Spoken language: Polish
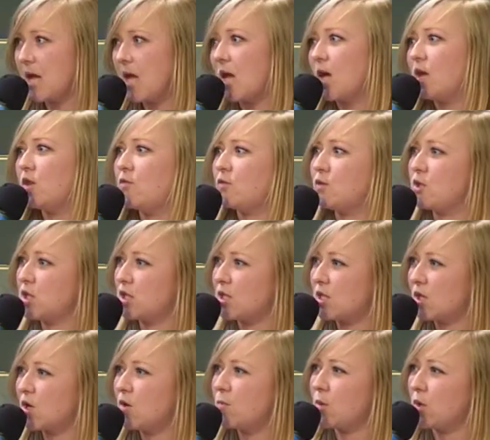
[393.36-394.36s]

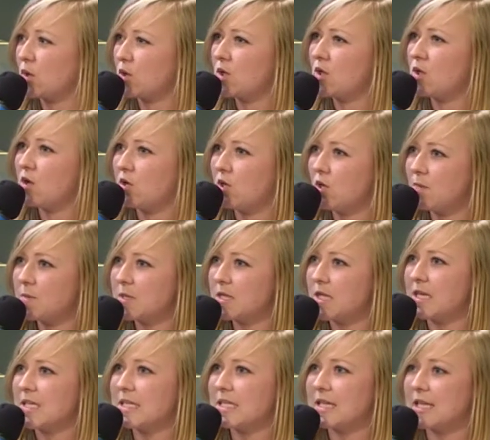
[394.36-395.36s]
25
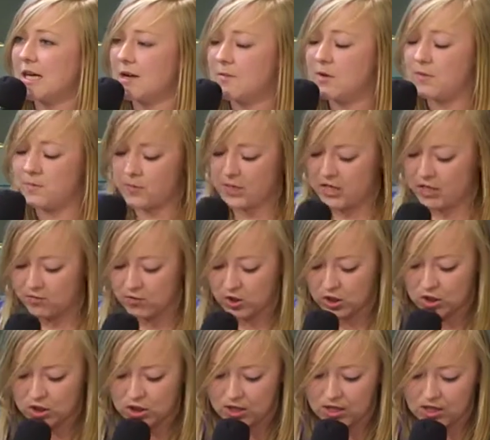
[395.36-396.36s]
lipca zagramy pierwsze
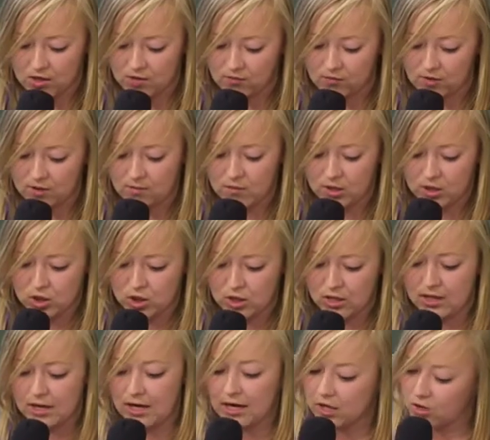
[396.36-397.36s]
cztery filmy,
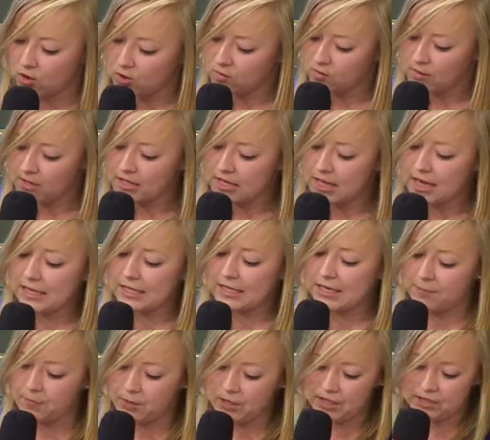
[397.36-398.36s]
czyli Ironmana,
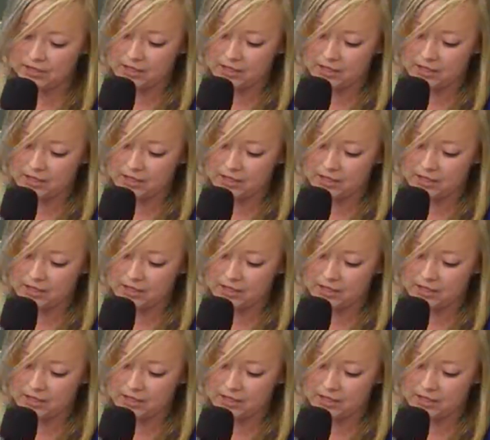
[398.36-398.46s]
Kapitan